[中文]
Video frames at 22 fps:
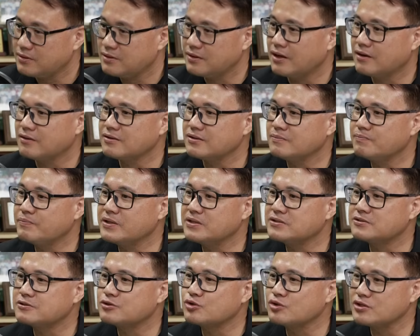然后一
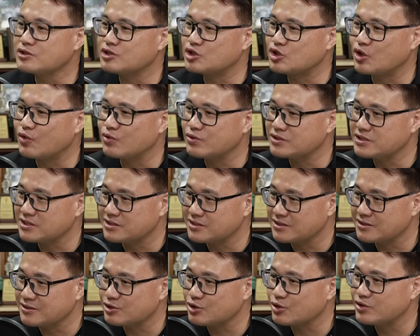辈子最憧憬
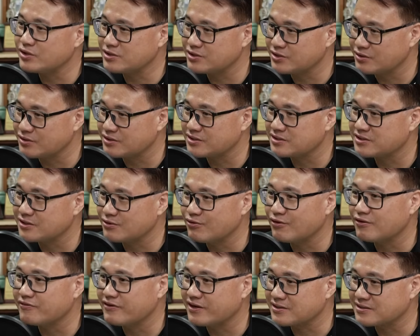的退休的生
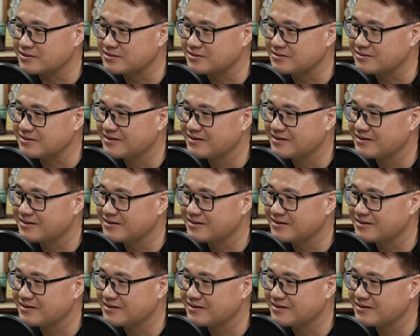活刚开